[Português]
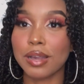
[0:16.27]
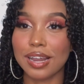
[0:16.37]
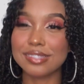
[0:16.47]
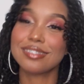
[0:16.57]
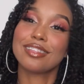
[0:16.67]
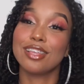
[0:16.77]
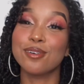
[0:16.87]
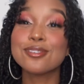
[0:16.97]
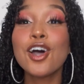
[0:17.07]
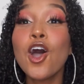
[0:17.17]
graças a
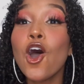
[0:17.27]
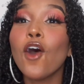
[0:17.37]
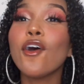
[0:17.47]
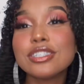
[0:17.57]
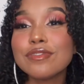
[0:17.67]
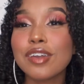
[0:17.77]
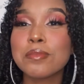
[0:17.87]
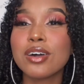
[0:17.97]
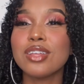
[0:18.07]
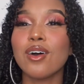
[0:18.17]
Deus. Hoje eu vim
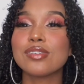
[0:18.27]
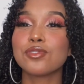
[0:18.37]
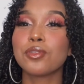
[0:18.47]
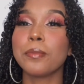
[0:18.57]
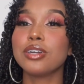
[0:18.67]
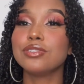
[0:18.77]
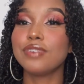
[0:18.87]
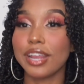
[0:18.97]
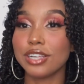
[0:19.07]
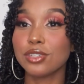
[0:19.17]
abordar um assunto meio
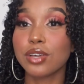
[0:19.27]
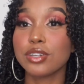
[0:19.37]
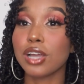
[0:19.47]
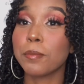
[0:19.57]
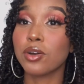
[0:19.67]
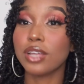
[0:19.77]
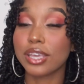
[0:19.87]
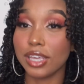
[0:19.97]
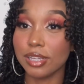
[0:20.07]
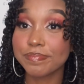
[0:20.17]
diferente do que eu já abordo
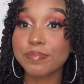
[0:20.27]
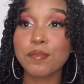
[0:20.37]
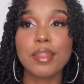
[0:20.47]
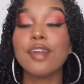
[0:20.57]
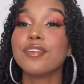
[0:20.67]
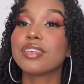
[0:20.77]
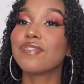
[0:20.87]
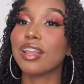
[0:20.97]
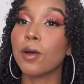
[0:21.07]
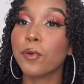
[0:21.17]
aqui eu vim
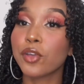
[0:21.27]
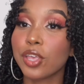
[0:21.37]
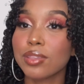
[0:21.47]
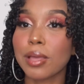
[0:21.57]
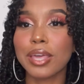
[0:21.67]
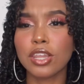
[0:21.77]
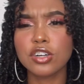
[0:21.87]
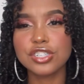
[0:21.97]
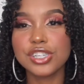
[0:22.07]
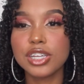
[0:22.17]
falar um pouquinho da minha
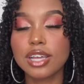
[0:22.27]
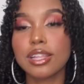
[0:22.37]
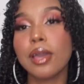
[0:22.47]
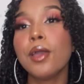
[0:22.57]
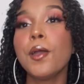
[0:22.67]
lojinha, né?